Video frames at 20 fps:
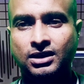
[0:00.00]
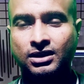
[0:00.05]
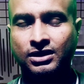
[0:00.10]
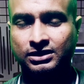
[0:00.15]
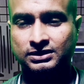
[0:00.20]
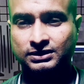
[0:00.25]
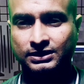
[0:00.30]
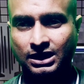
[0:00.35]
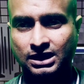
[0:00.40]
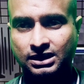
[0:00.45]

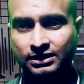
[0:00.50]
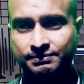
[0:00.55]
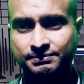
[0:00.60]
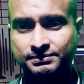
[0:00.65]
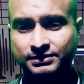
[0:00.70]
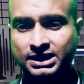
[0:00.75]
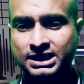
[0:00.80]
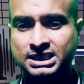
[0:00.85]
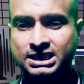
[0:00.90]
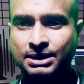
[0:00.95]
और
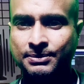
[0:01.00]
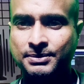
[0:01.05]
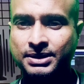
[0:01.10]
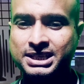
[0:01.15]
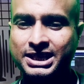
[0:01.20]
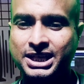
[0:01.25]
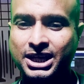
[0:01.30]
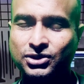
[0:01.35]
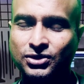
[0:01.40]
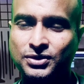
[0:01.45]
इस
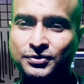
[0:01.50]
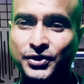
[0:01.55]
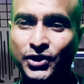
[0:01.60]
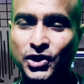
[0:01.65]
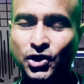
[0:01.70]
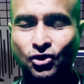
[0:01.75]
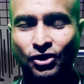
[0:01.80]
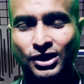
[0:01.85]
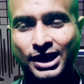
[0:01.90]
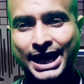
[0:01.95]
समझ गए तो
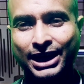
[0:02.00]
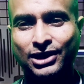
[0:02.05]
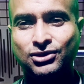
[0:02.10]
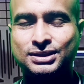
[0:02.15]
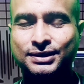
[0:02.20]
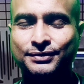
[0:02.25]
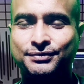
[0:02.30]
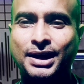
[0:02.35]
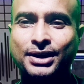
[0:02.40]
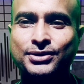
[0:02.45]
वीडियो को लाइक और
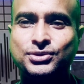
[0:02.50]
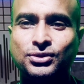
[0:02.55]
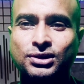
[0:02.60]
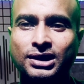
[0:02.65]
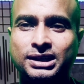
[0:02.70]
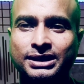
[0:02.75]
सब्सक्राइब जरूर